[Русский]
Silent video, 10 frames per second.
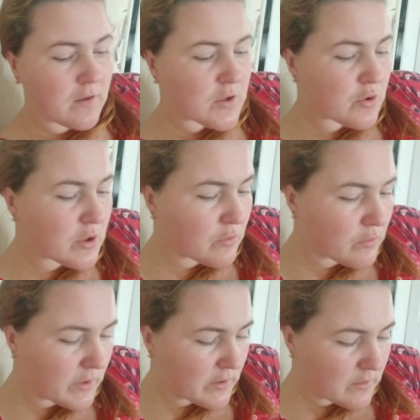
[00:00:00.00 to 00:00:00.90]
Что
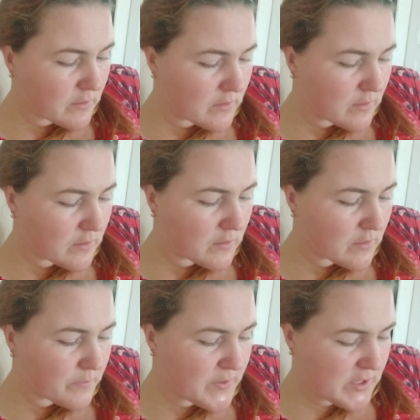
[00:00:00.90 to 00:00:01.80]
такое?
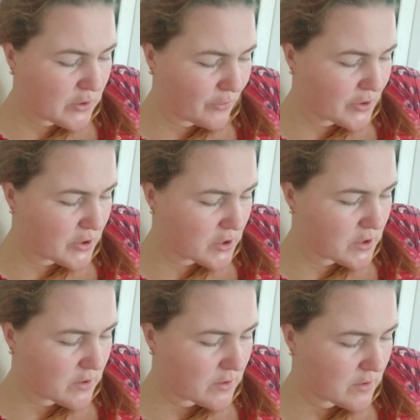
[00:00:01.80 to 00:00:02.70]
Писать
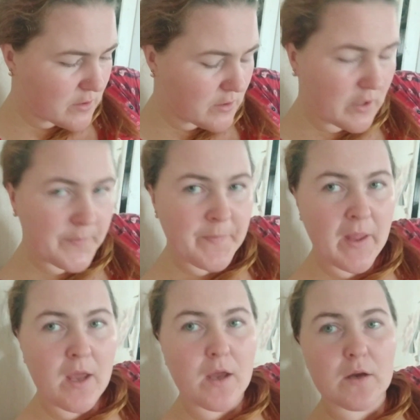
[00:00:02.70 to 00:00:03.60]
хочешь?
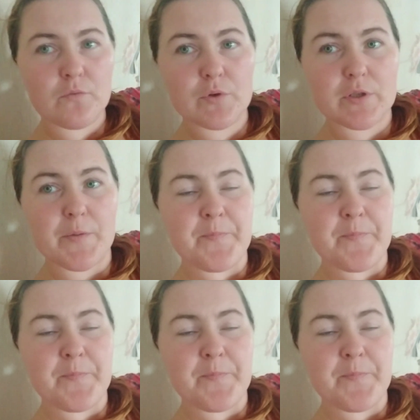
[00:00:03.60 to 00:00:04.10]
Вот.